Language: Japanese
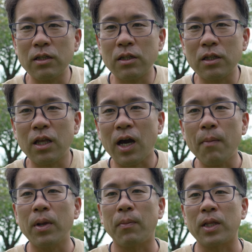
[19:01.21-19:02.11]
行って
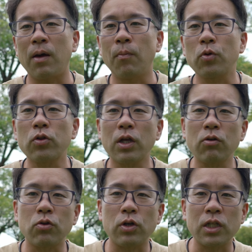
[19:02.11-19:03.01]
カメラまで戻って
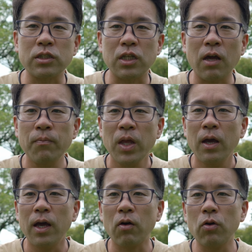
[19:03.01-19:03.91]
くる時ですね
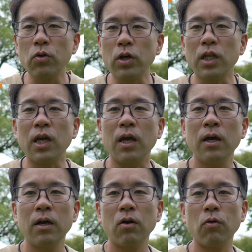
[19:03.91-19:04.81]
でこの時に
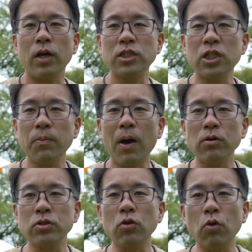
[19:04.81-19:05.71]
このレシーバー
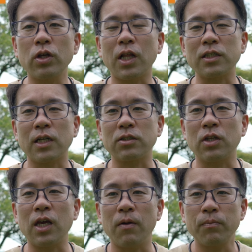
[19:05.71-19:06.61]
を外に出さ
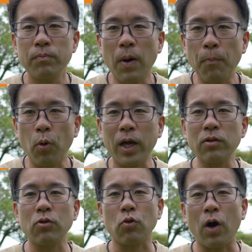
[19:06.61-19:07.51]
ずに、ま
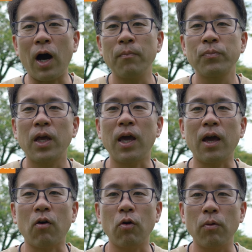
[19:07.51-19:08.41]
ポケットとか、
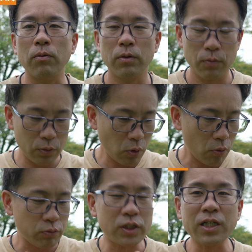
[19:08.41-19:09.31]
えー、この服
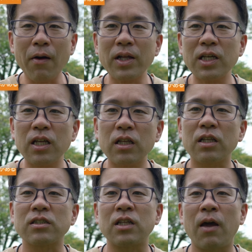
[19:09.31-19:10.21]
の内側に入れて
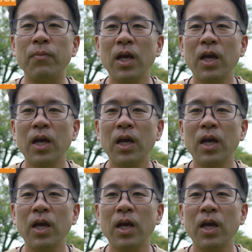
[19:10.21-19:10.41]
ですね